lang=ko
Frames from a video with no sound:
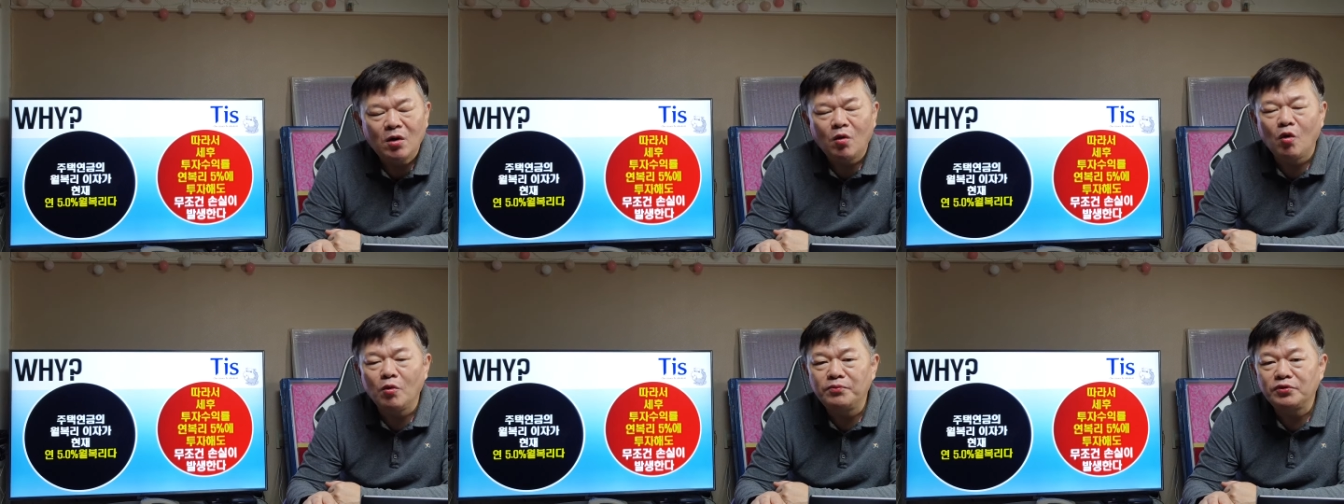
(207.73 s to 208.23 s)

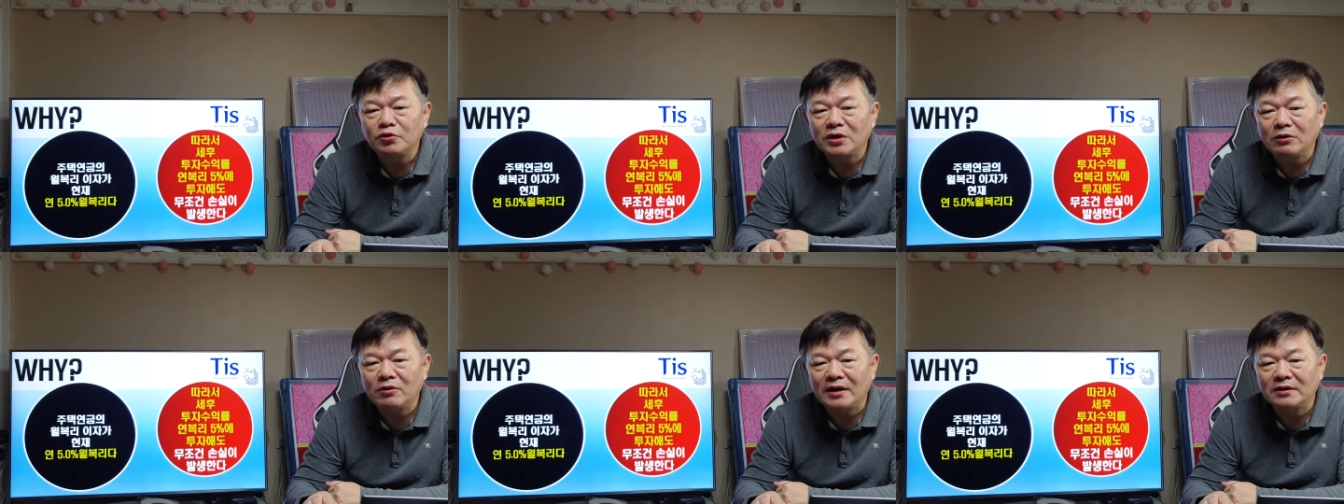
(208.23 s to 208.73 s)

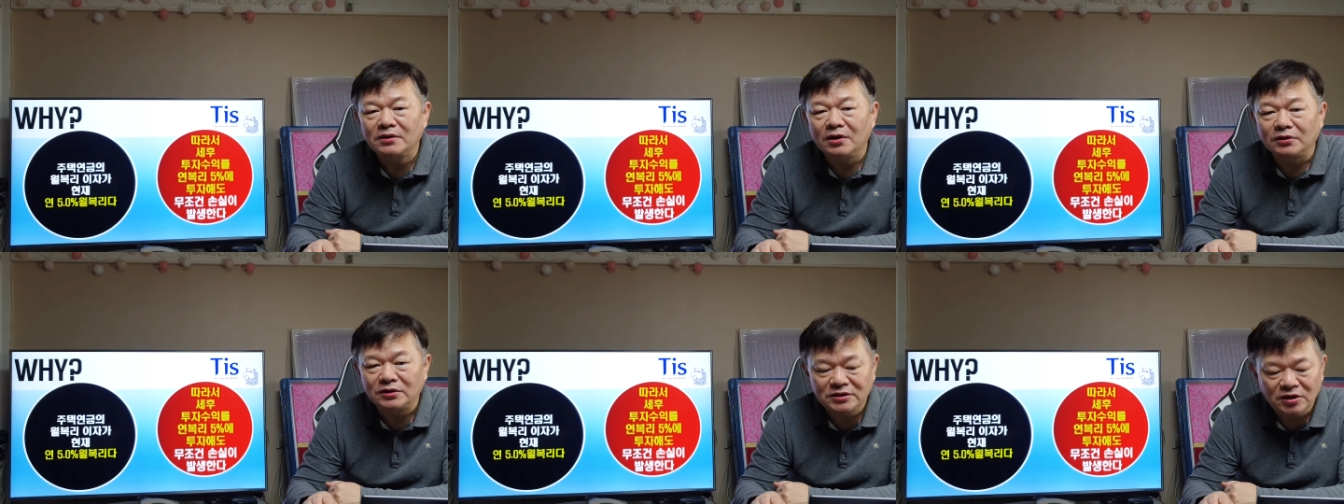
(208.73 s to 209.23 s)
5%라고 하는
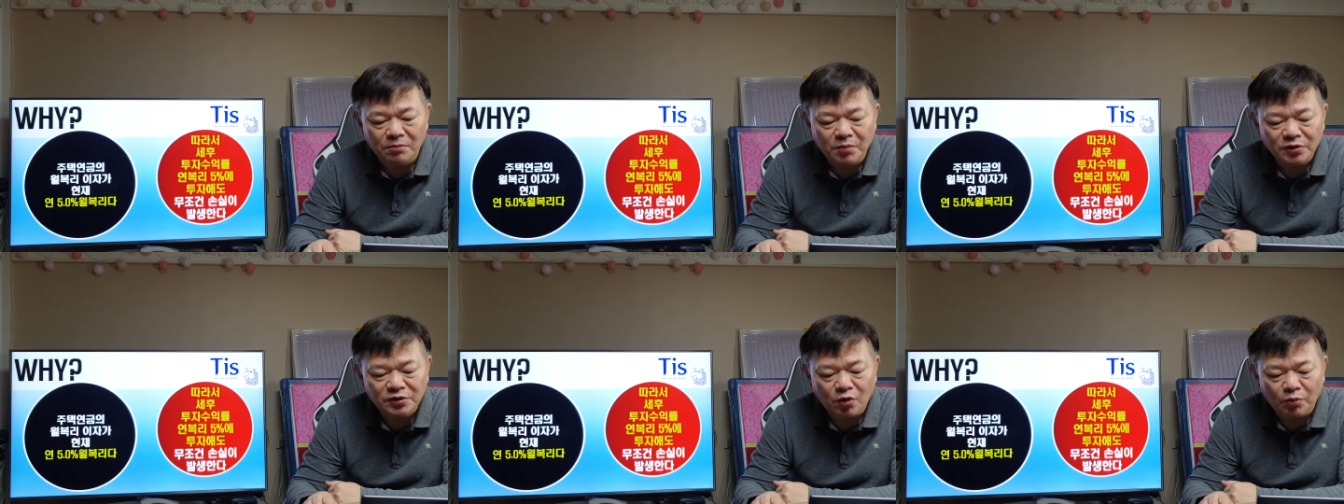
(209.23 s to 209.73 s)
것,
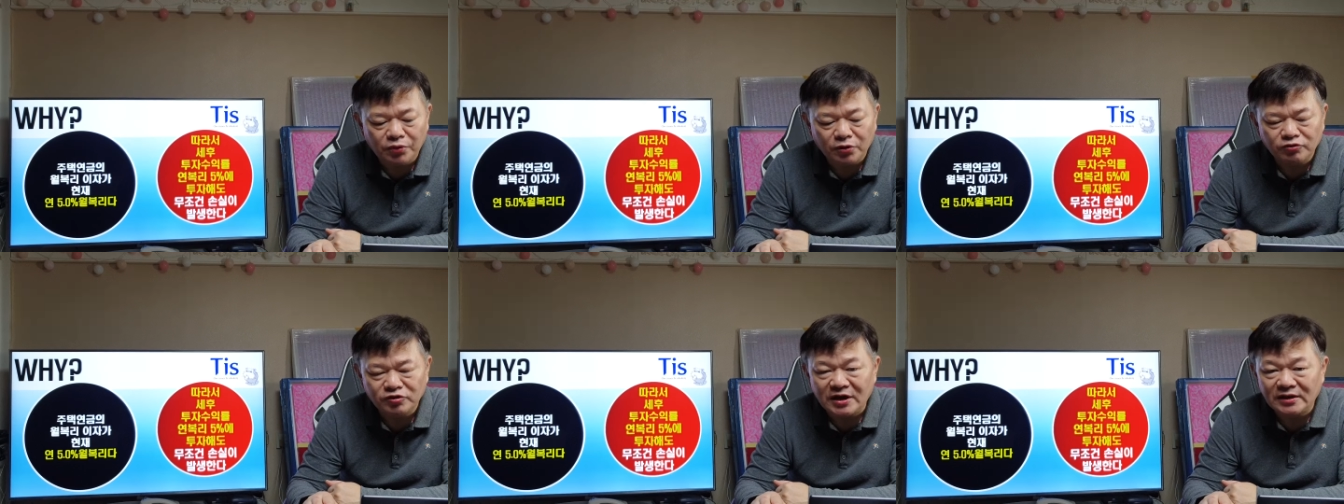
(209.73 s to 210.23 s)
연복리5%
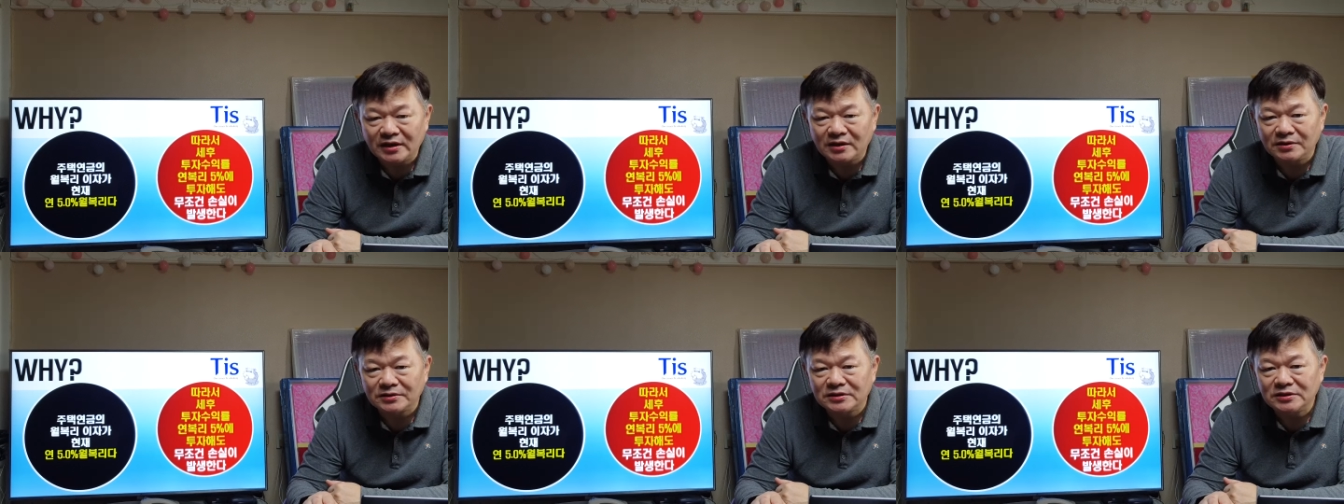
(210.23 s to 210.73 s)

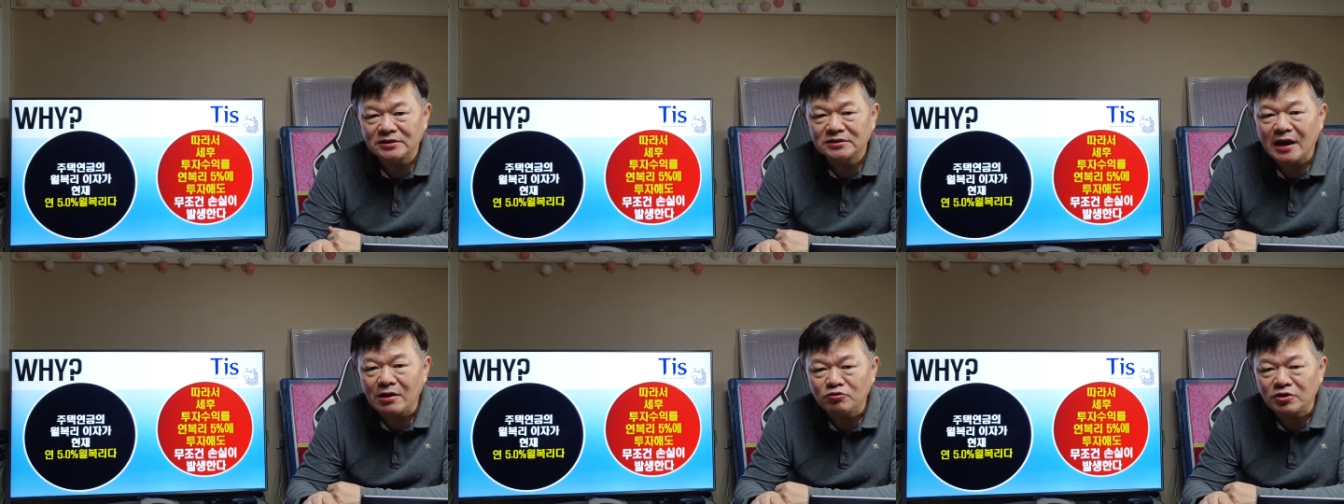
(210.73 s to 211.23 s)
투자한다는 것은요,
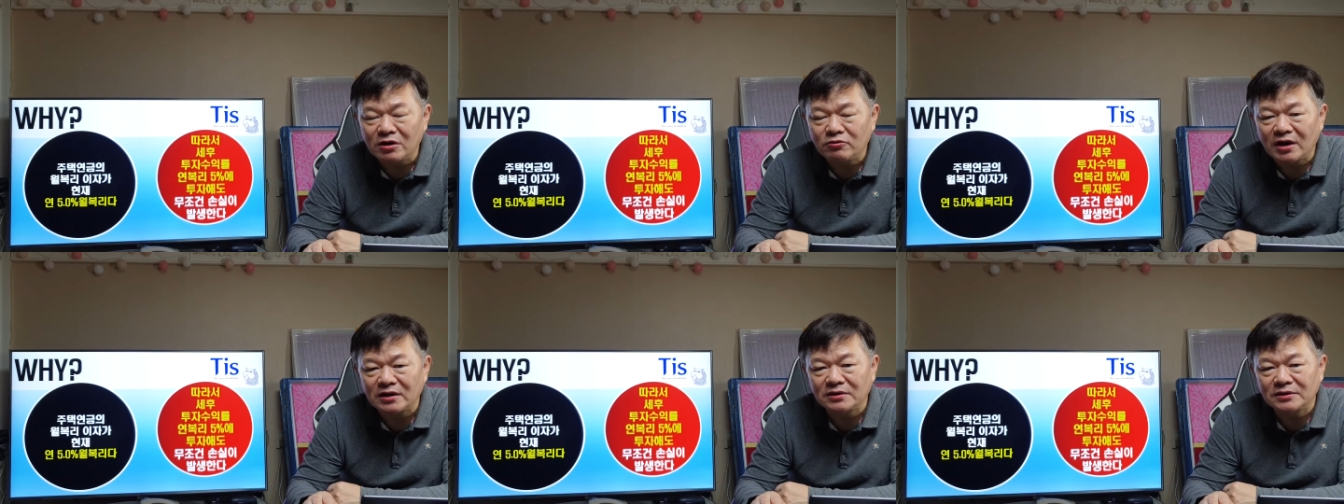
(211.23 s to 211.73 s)
세후라고
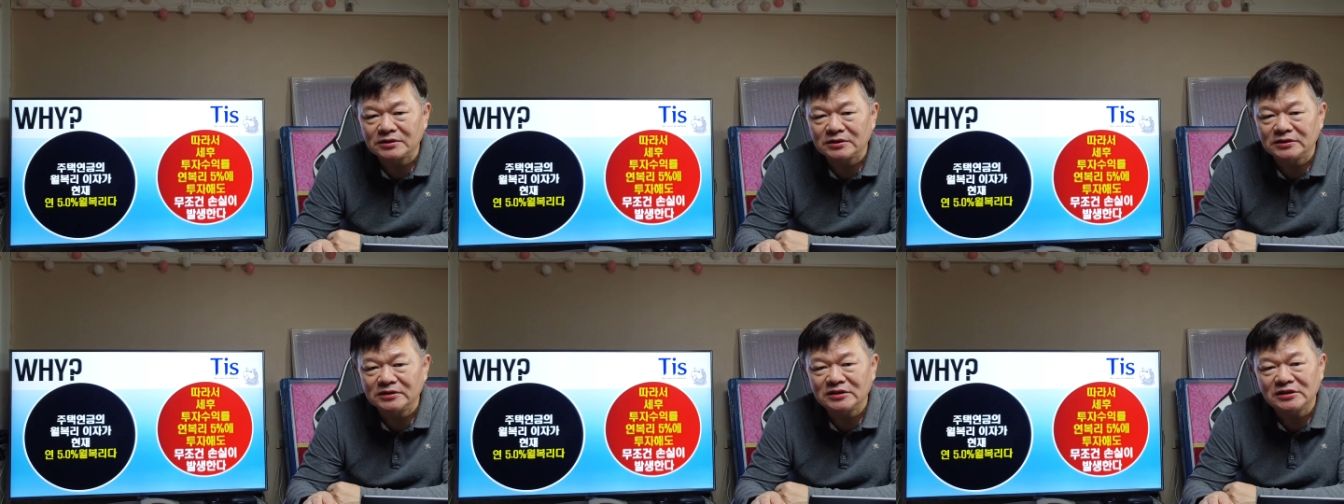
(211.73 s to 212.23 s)
하는
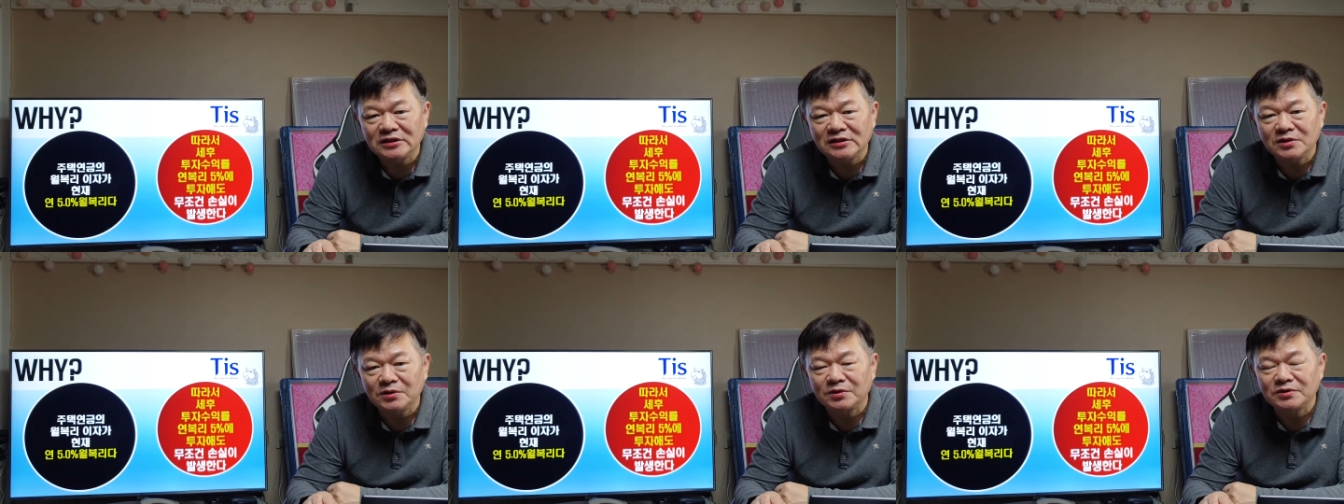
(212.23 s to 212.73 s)
것은
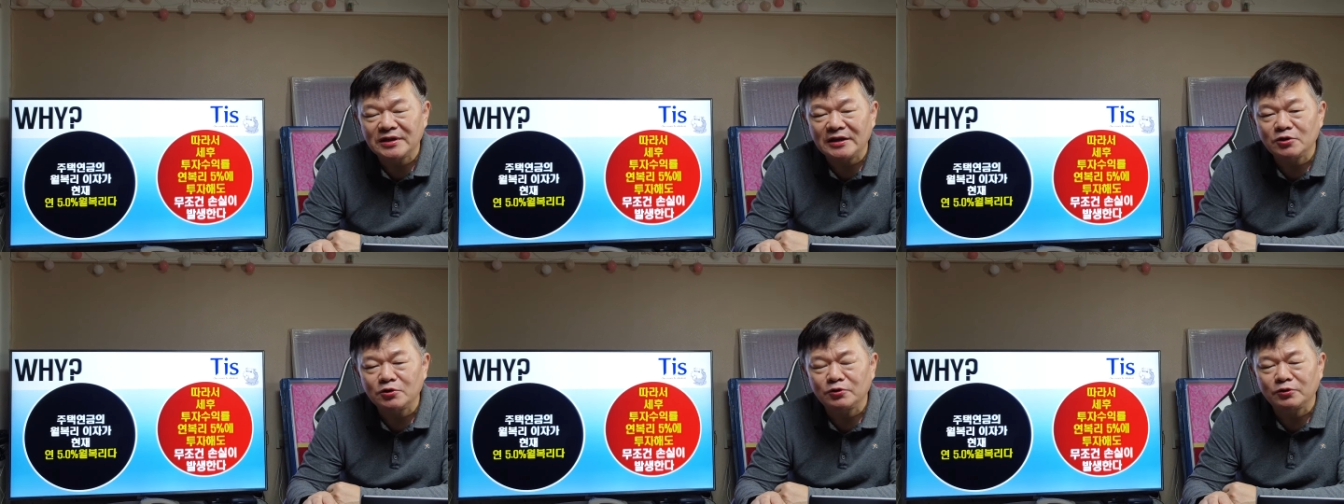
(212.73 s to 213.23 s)
실질적으로
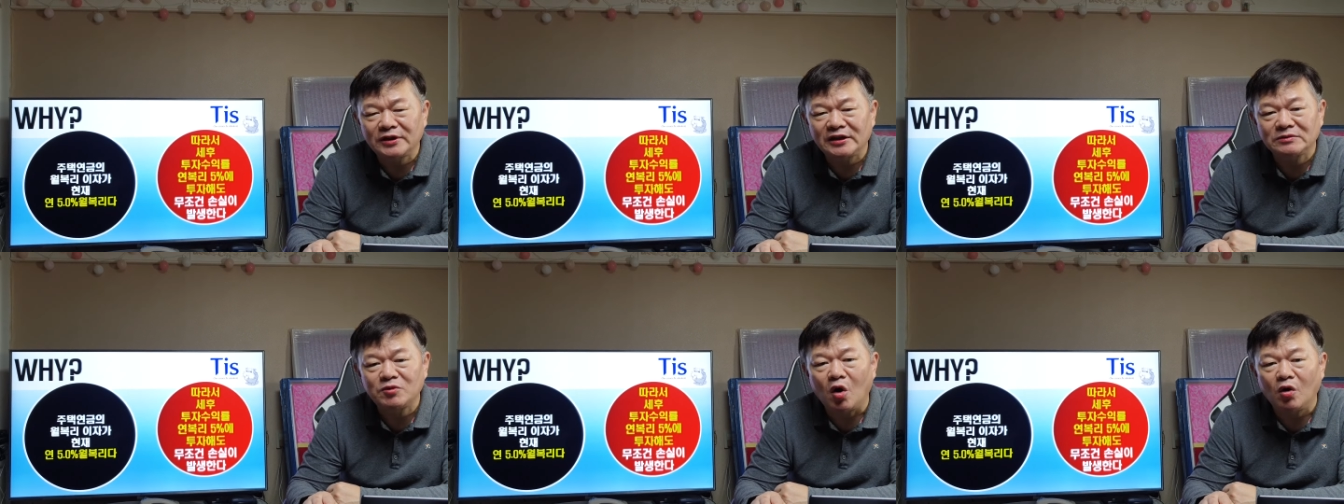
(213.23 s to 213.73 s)
세전으로
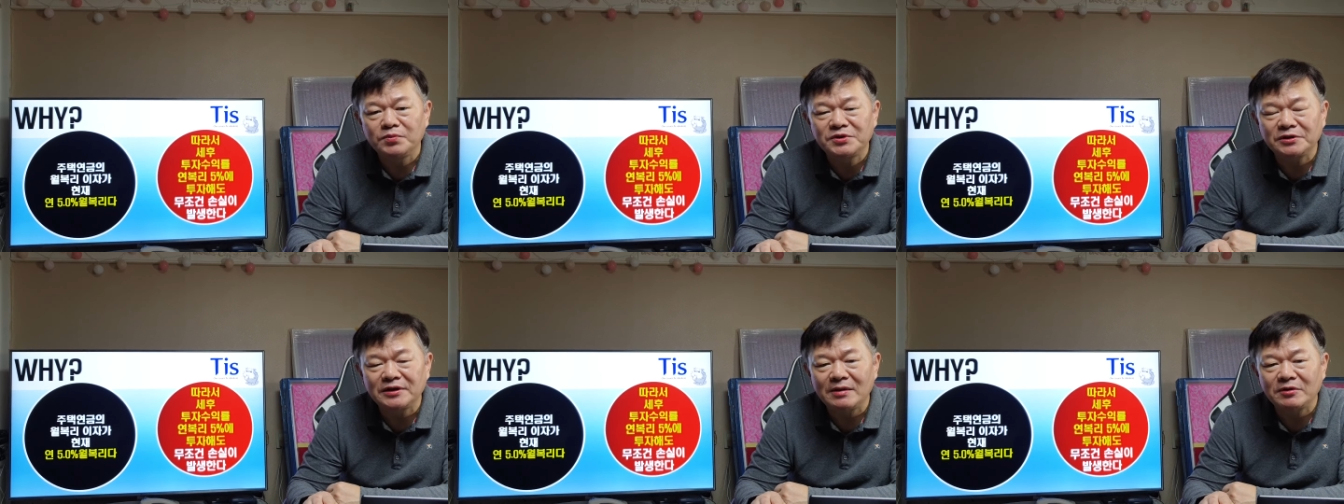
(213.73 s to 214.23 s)
따지면
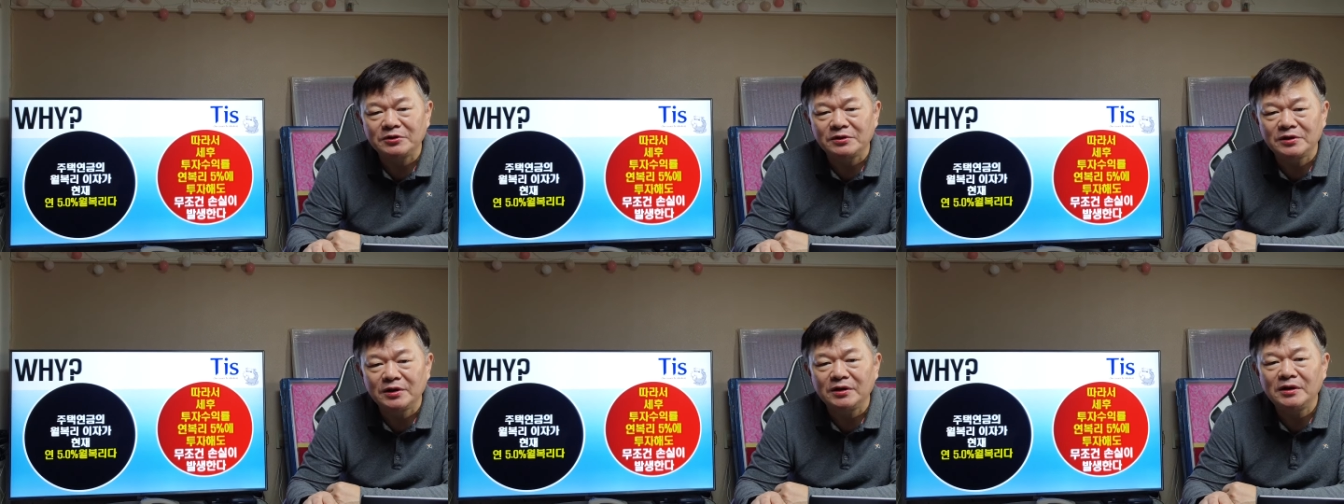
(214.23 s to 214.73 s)

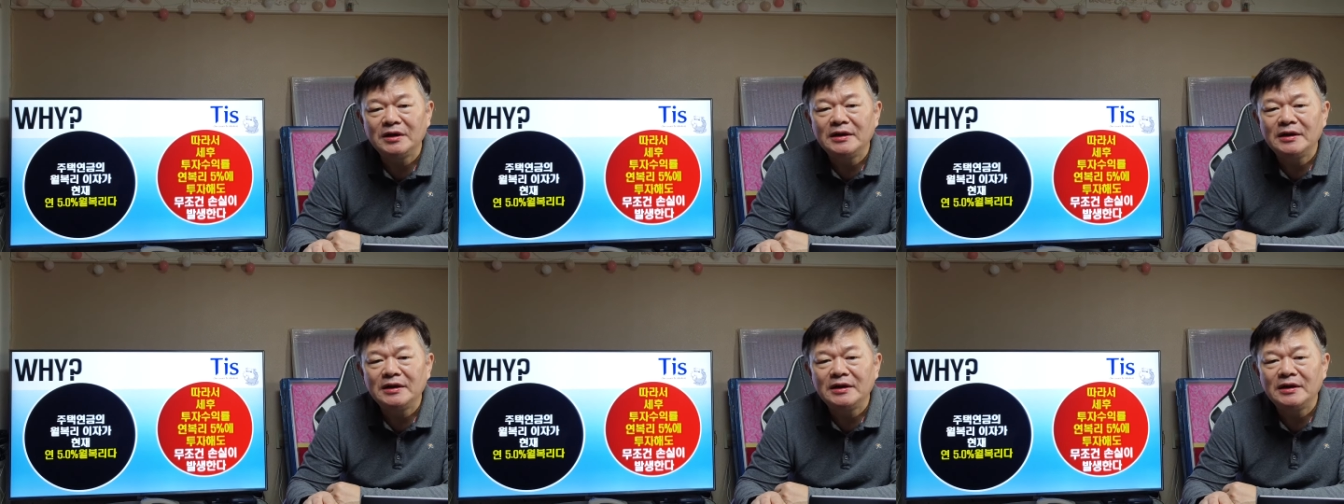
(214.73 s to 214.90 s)
엄청나거든요.